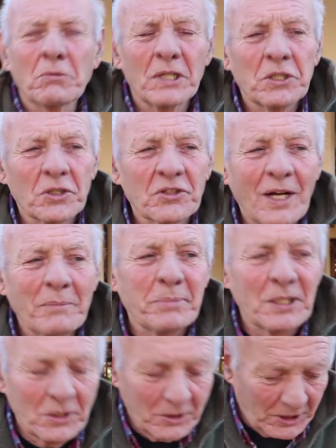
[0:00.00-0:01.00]
Te cuento
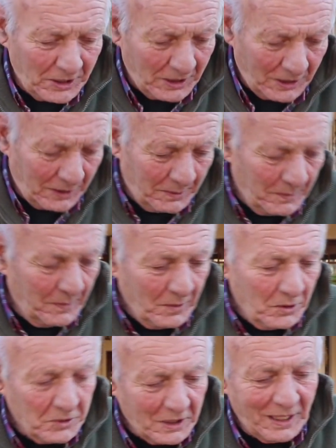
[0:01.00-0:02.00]
rápido de,
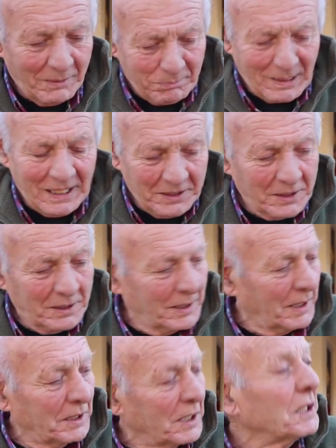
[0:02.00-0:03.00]
de, las
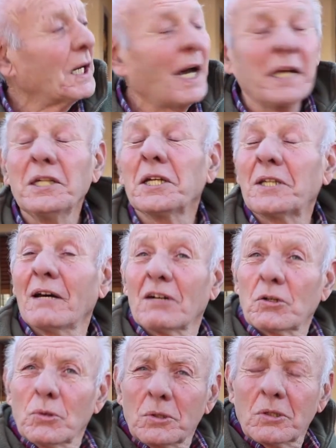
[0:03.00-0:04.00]
plantas. Eh, ahí
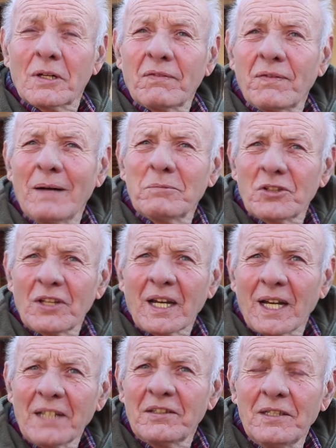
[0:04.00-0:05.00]
estaba justo la famosa
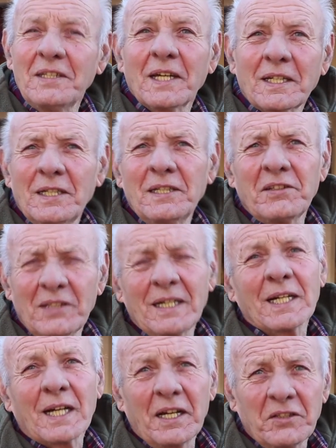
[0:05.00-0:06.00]
casilla que le
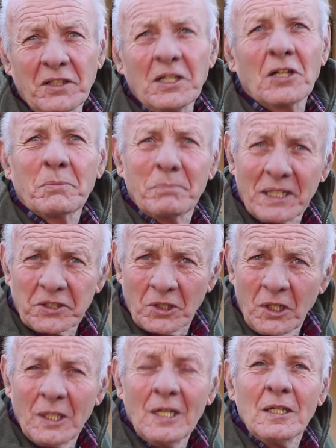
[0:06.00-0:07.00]
decían la casilla a los perros
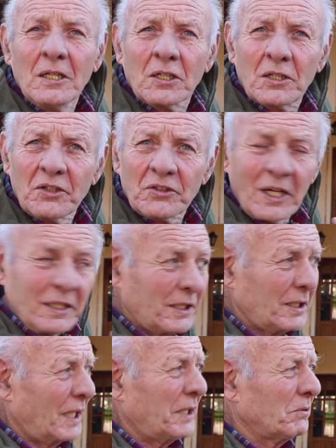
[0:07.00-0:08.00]
que en
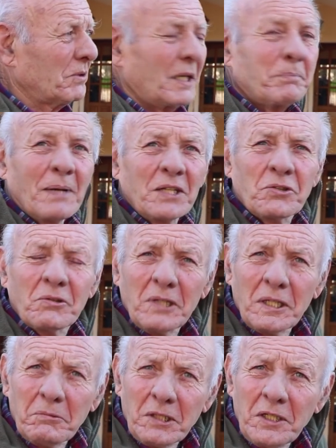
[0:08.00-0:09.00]
realidad era un despacho
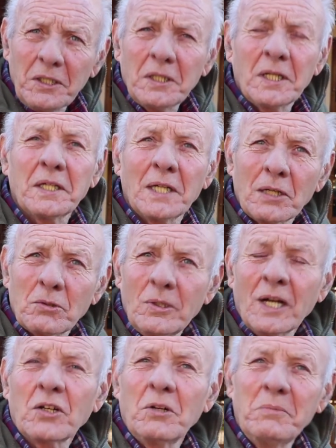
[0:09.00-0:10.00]
de bebida y
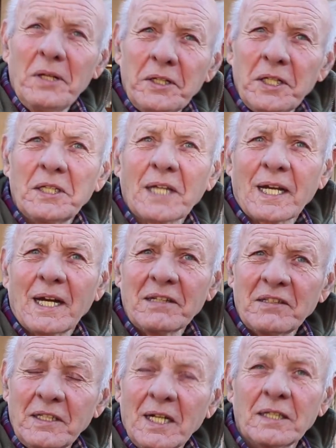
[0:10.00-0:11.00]
alguna comidita
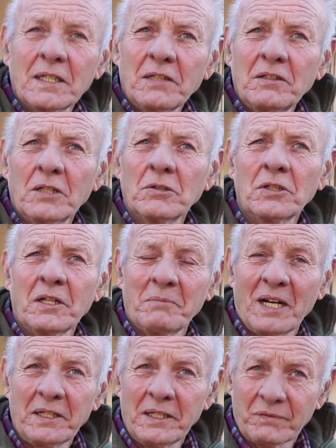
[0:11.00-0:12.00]
casera que hacía doña
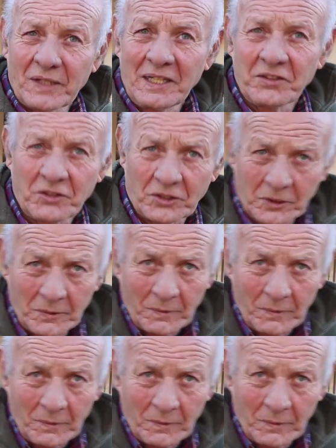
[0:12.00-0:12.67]
María Francia.